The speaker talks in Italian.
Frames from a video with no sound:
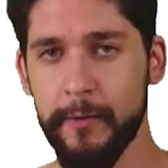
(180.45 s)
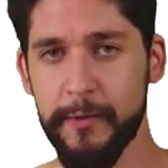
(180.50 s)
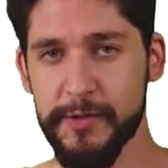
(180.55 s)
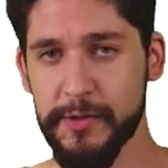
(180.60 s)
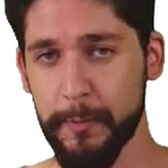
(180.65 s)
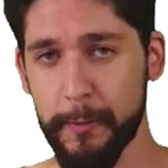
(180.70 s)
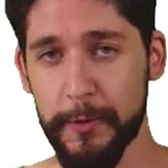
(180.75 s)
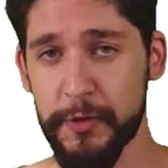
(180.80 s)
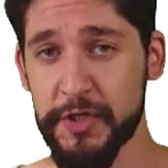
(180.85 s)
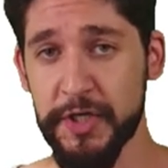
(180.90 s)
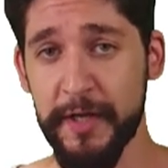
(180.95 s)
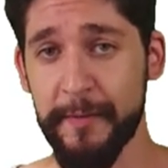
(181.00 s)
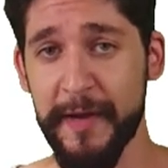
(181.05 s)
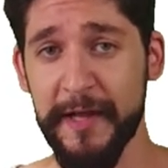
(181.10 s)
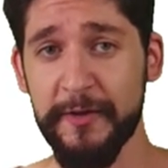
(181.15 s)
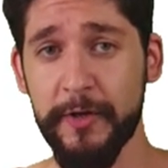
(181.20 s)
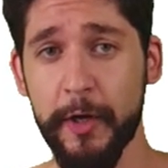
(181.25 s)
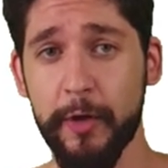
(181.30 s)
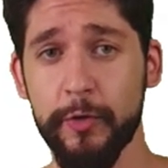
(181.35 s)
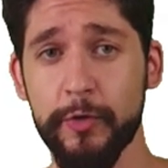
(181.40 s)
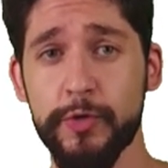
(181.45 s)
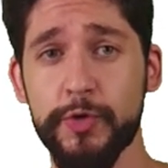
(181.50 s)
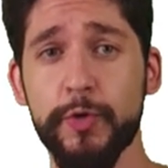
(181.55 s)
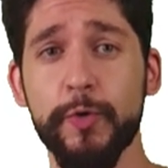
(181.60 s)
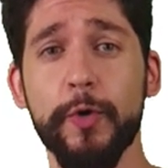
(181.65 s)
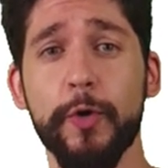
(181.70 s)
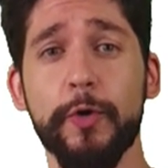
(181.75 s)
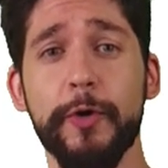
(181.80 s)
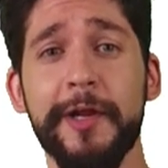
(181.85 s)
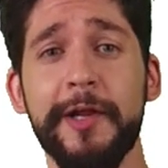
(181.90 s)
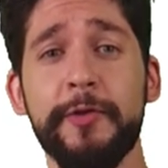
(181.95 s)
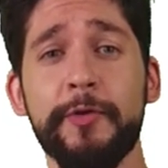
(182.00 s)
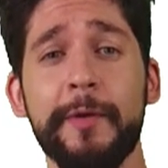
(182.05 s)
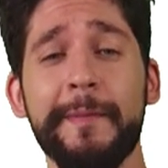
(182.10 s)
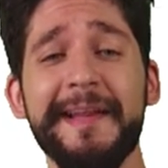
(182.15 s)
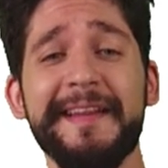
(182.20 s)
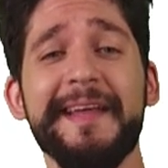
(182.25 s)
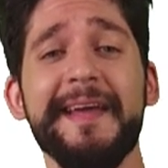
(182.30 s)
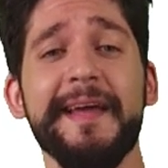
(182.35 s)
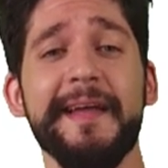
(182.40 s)
Questo procedimento è conosciuto con il
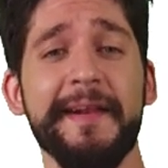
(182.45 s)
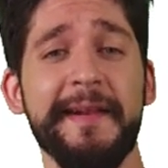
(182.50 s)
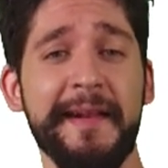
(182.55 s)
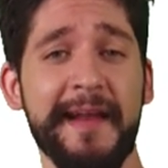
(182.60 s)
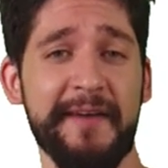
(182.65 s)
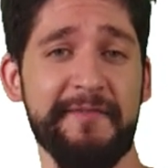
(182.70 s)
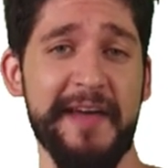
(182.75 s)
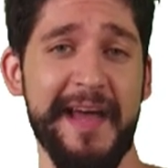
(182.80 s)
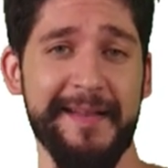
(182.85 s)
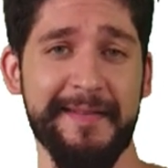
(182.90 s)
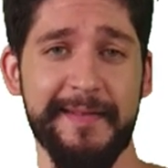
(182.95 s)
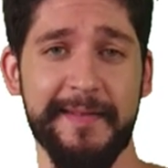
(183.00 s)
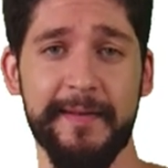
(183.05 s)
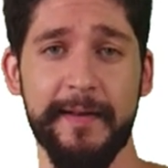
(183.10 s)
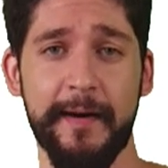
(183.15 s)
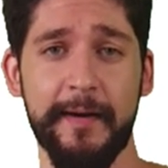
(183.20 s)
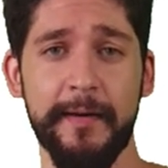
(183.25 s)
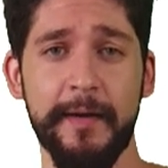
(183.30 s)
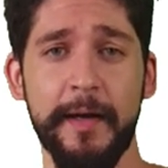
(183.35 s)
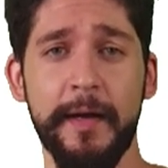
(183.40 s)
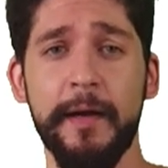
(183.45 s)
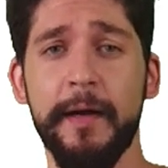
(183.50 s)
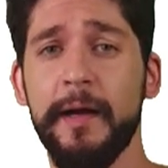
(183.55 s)
nome di navetta.